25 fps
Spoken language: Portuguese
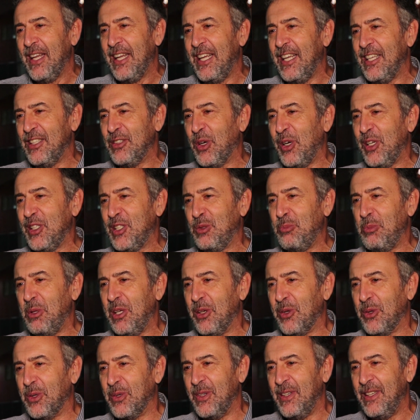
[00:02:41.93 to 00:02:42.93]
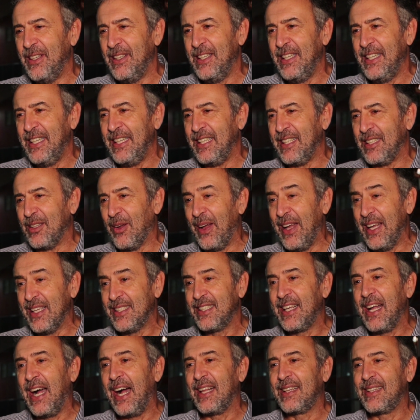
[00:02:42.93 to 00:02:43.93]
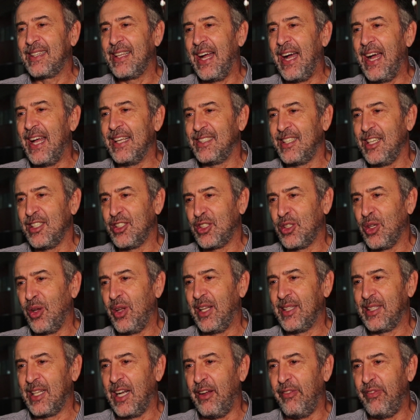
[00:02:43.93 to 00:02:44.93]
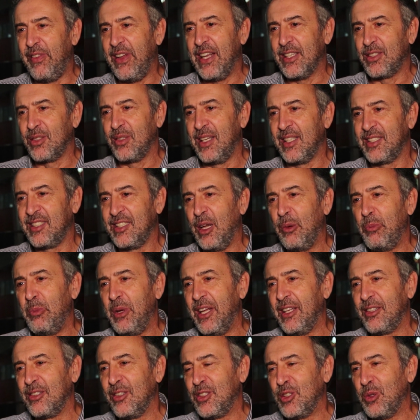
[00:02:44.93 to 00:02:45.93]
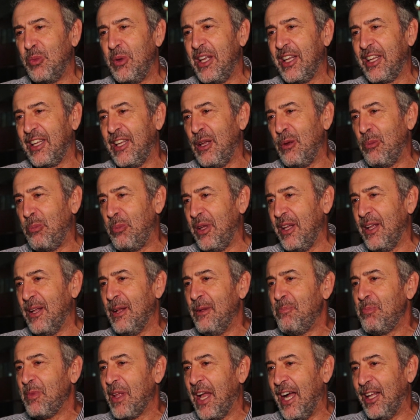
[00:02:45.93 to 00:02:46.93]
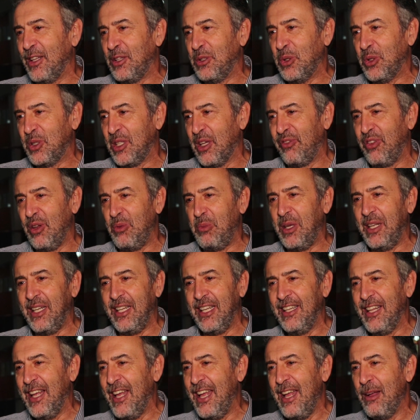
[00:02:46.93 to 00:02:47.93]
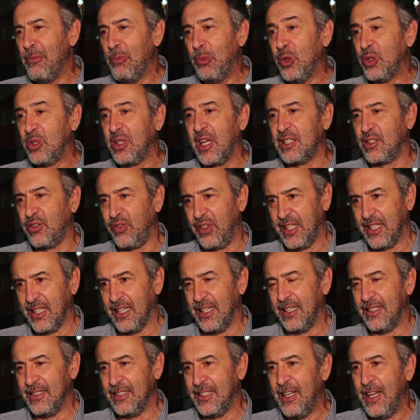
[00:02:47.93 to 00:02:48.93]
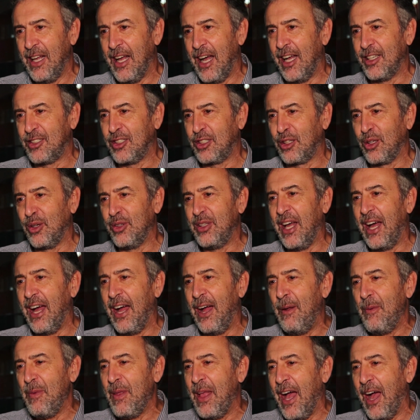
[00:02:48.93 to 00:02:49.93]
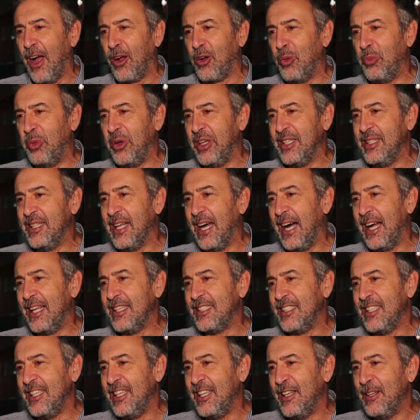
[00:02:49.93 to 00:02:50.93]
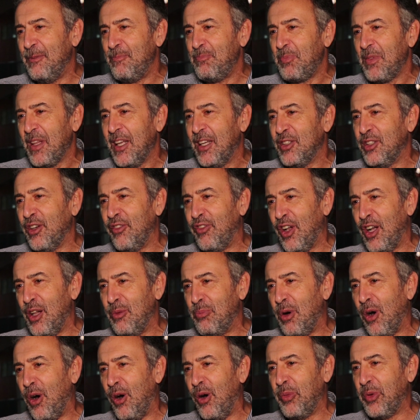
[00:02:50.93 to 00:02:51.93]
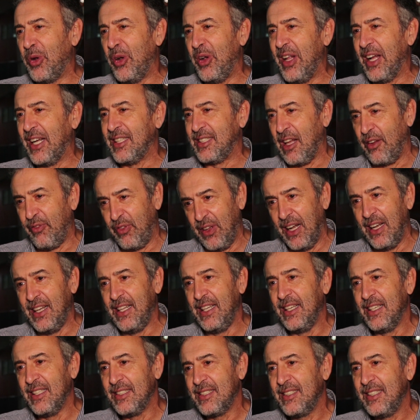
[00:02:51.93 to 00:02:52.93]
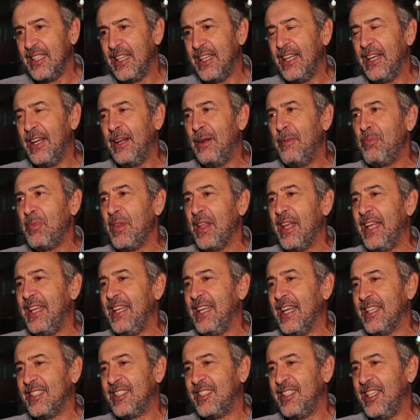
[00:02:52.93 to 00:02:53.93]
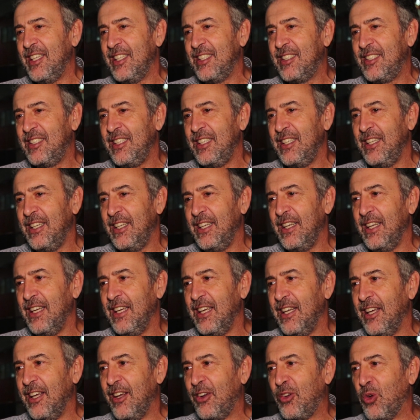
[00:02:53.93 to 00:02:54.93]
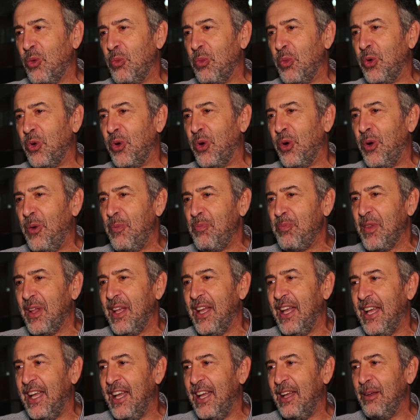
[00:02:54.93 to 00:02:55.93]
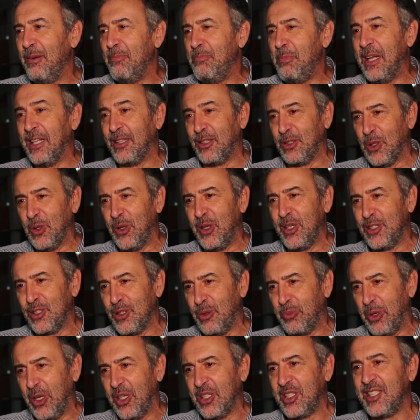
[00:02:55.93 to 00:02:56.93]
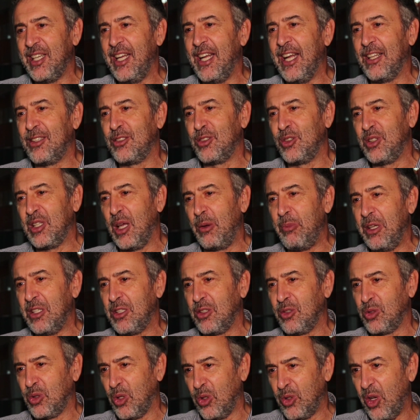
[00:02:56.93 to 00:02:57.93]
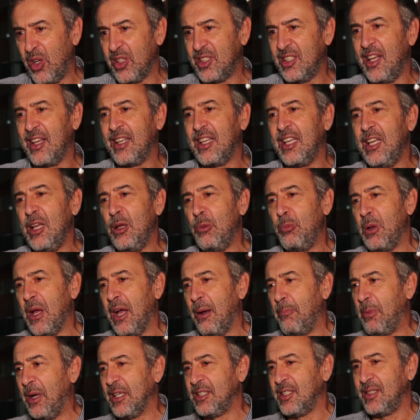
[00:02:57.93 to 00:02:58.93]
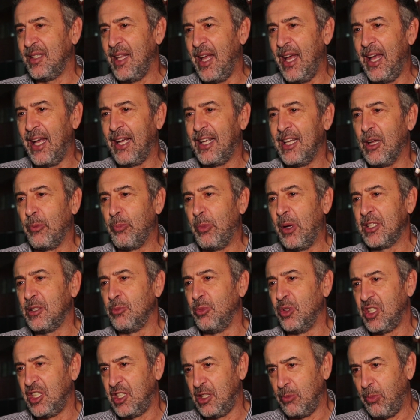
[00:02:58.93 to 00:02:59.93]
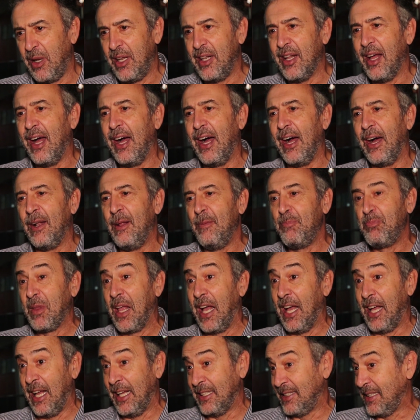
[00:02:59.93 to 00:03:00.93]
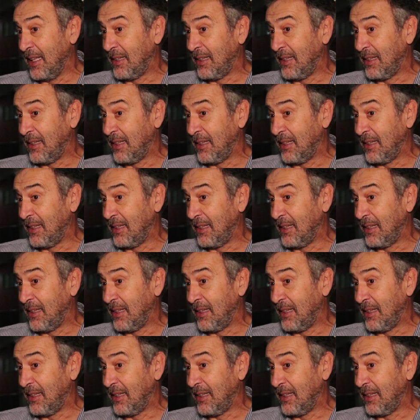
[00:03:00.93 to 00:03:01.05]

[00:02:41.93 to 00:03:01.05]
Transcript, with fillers: em 2000. Então resgatar essa história através do lançamento de uma equipe adulta feminina é muito gratificante. Acho que toda a comunidade do voleibol rubro-negro está feliz, né? E a gente, eh, como eh, mentores do projeto, juntamente com toda a nossa equipe, a parte técnica, a parte multidisciplinar, as